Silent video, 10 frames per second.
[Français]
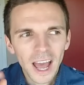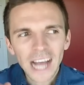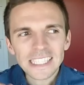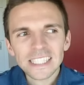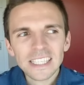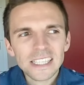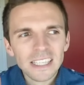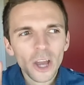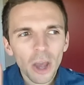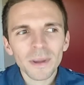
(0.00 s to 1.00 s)
Ah si, si, si, il
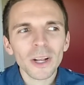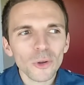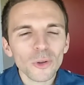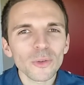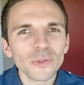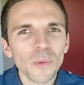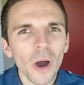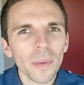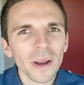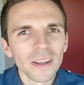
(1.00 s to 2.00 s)
y a quand même quelques trucs dont je me
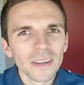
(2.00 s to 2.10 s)
rappelle.